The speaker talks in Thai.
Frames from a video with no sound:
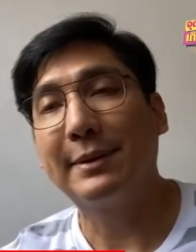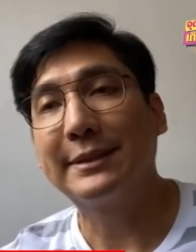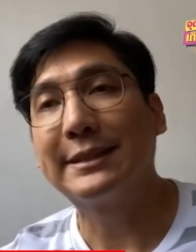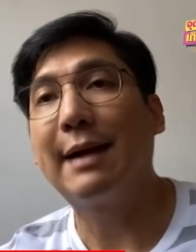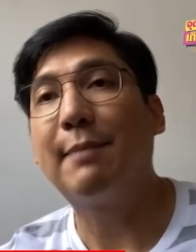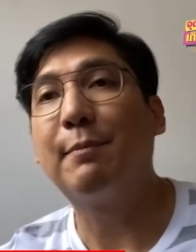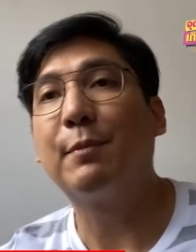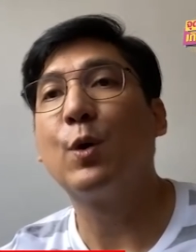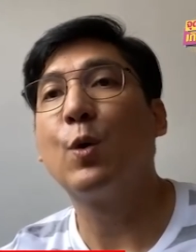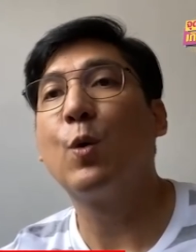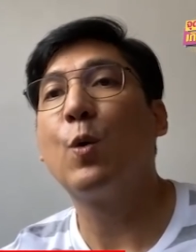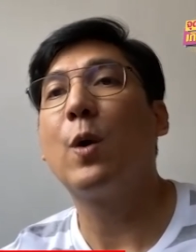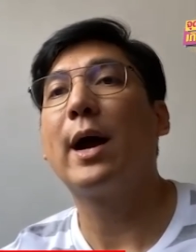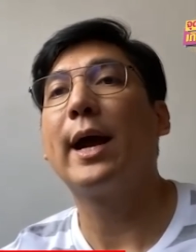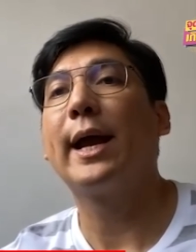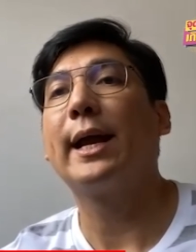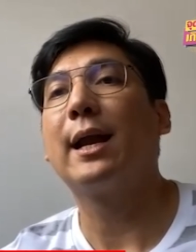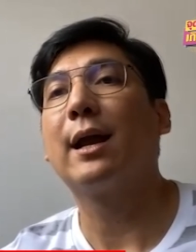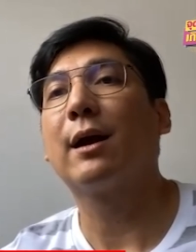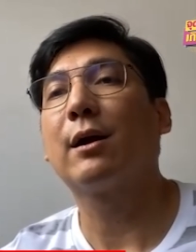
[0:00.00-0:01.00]
ประจำด้วย
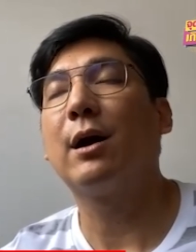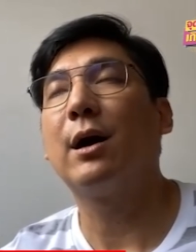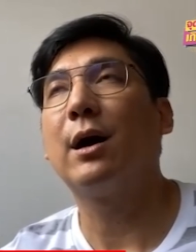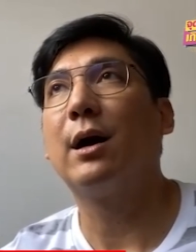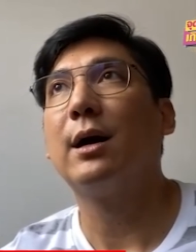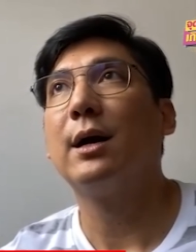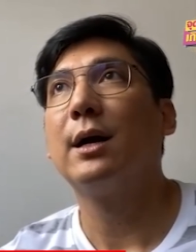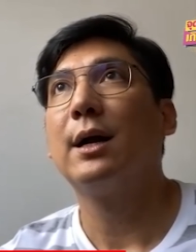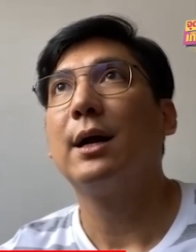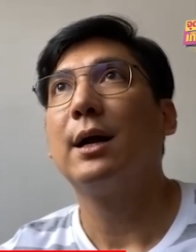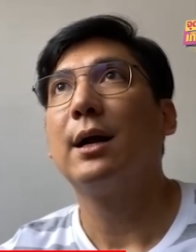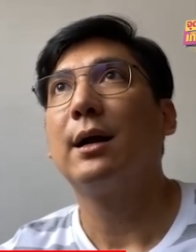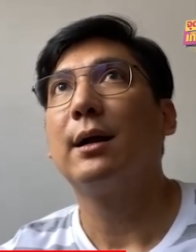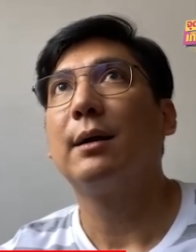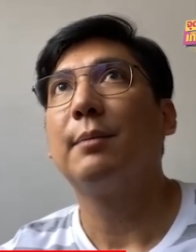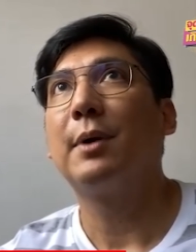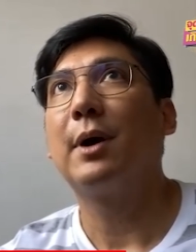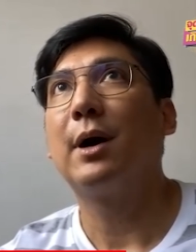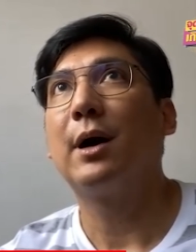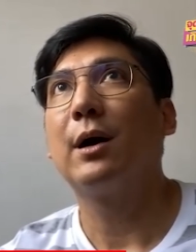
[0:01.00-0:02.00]
แล้วก็
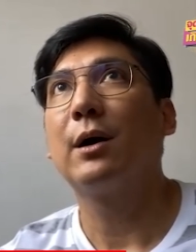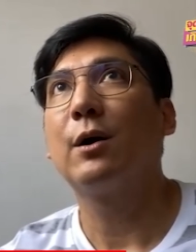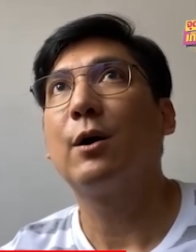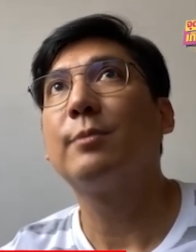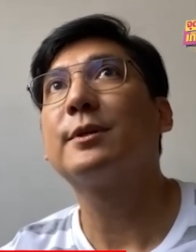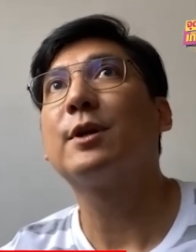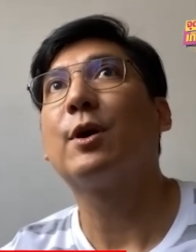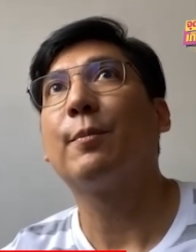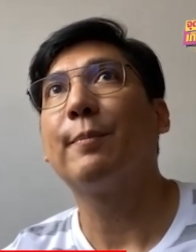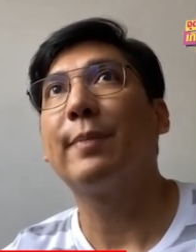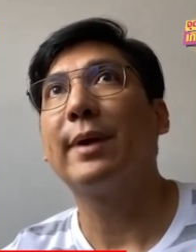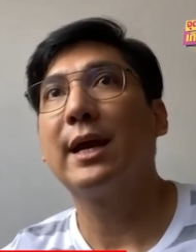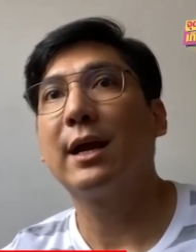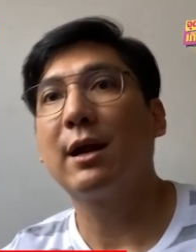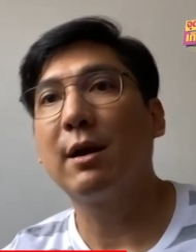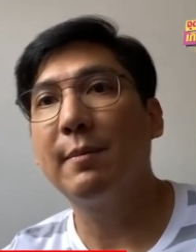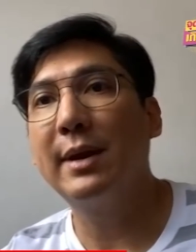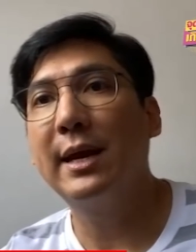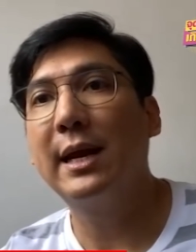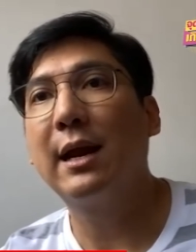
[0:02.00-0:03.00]
พอครบสองปี
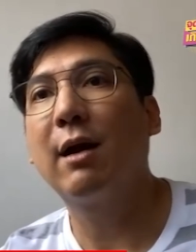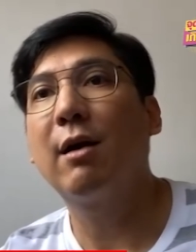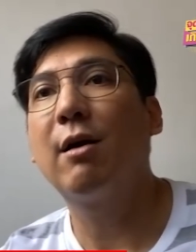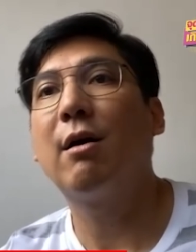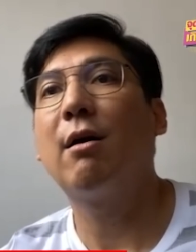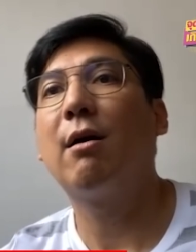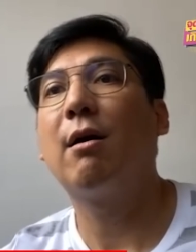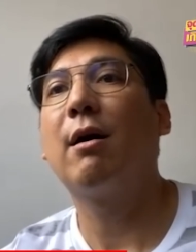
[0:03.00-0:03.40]
ก็มีละค